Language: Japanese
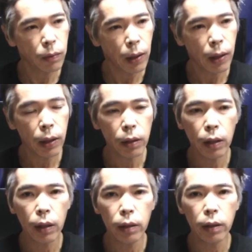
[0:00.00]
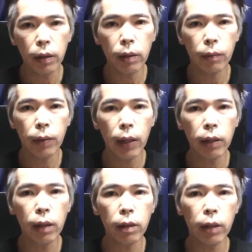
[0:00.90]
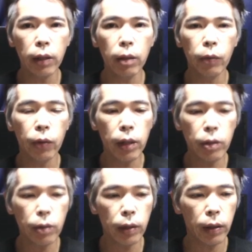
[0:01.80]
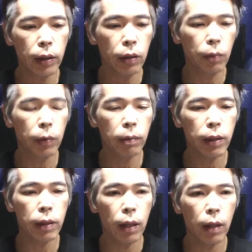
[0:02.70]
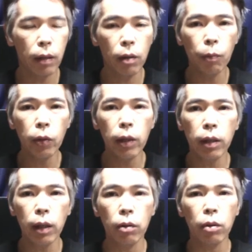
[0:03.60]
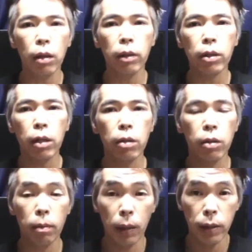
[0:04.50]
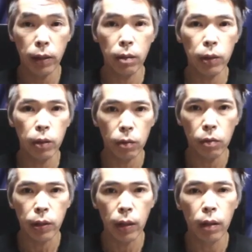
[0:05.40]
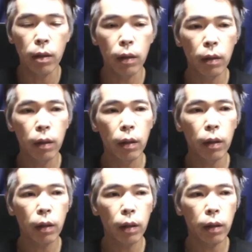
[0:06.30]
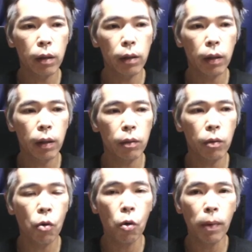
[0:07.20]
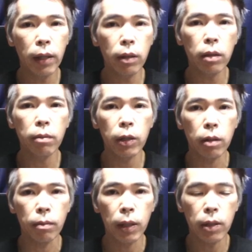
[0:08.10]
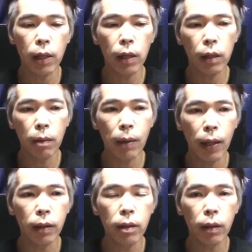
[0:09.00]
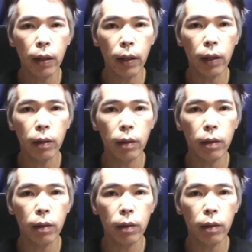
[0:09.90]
わかんない誰が食らってもおかしくはないと思いますがよっぽど変な動画を出したらそれはバンされますよ当然ただあの5番って言います間違えた番はい、